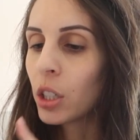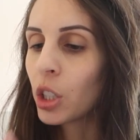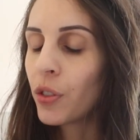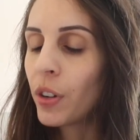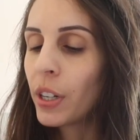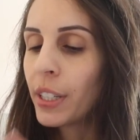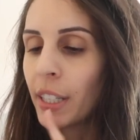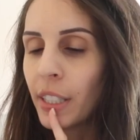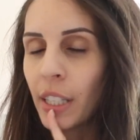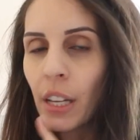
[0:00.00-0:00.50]
je
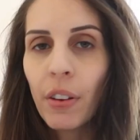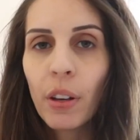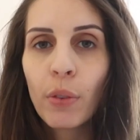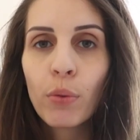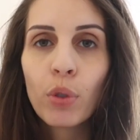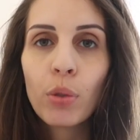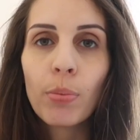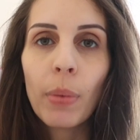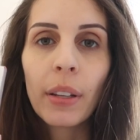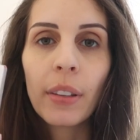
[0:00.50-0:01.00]
vais le tester
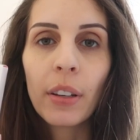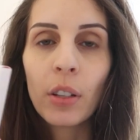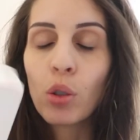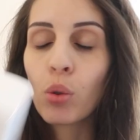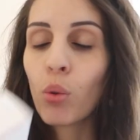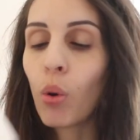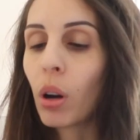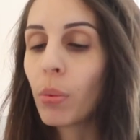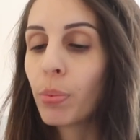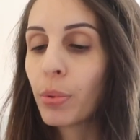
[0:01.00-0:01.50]
avec vous ce matin
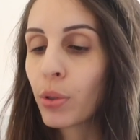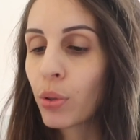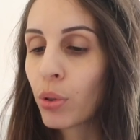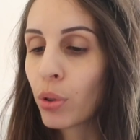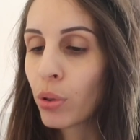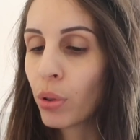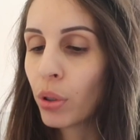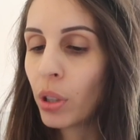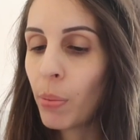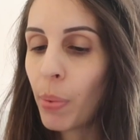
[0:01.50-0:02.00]
je crois
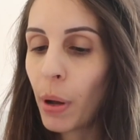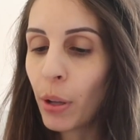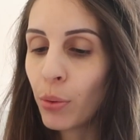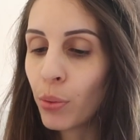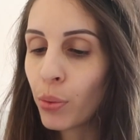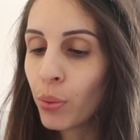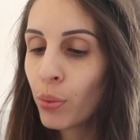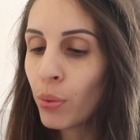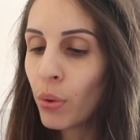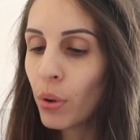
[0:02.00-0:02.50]
puisque je connais pas
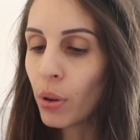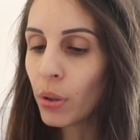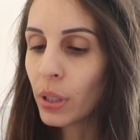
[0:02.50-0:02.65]
du tout.